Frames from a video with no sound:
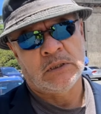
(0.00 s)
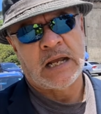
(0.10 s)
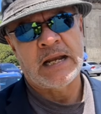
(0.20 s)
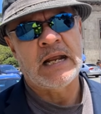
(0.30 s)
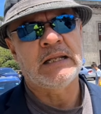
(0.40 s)

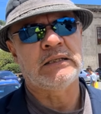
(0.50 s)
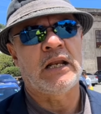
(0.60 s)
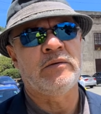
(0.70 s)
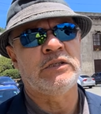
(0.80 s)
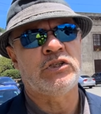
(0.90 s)
canal de
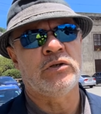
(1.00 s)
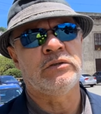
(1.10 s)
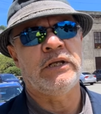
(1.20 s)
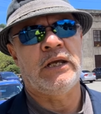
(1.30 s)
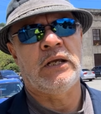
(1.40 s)
televisión
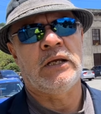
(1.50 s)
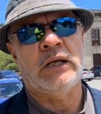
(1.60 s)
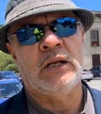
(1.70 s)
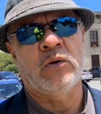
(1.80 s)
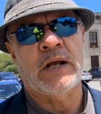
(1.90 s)
del
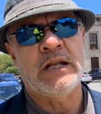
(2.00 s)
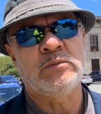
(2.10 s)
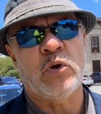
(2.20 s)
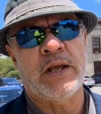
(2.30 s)
organismo